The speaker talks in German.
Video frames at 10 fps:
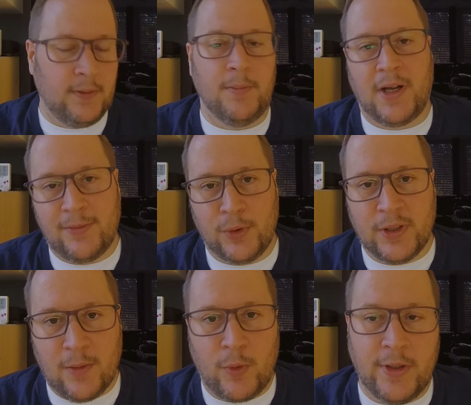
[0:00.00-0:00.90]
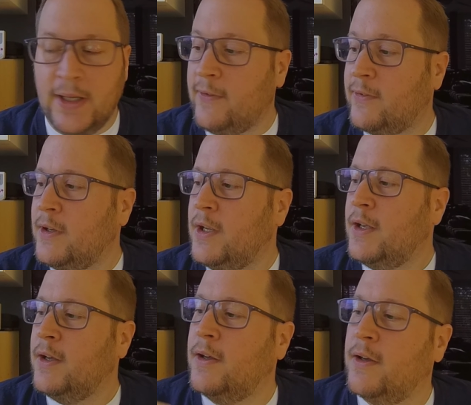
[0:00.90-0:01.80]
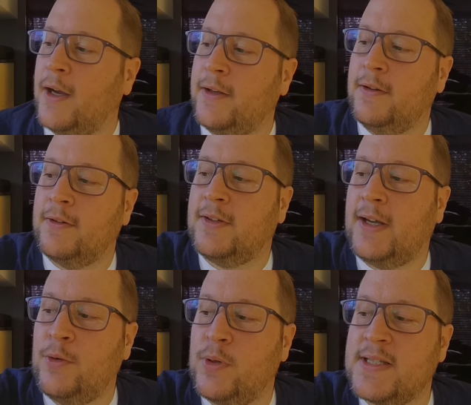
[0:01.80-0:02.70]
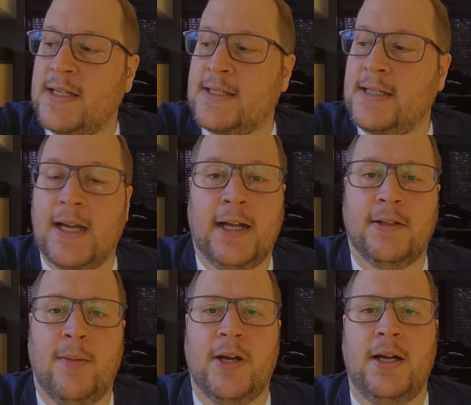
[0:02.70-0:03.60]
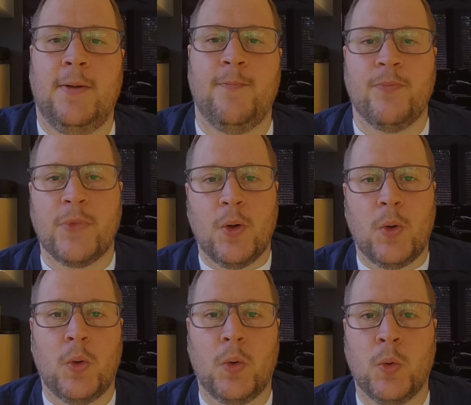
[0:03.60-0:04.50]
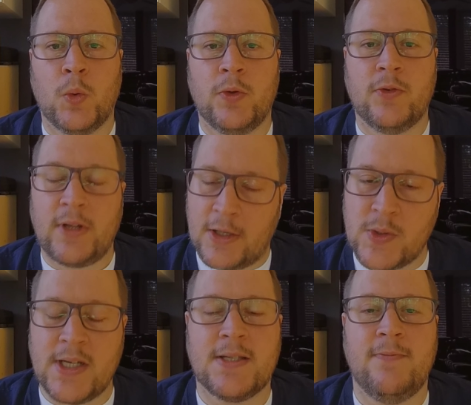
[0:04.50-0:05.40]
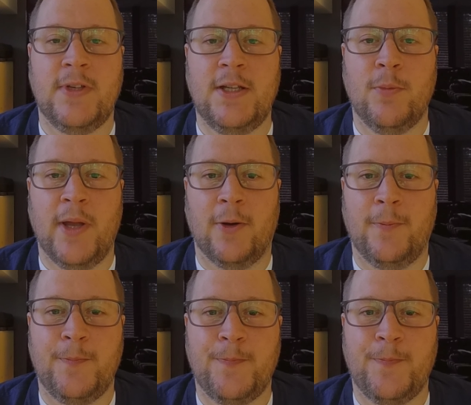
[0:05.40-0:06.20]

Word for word: dem Nachfolger der One X, äh, eine 360-Grad-Kamera und dazu jetzt im Video mehr.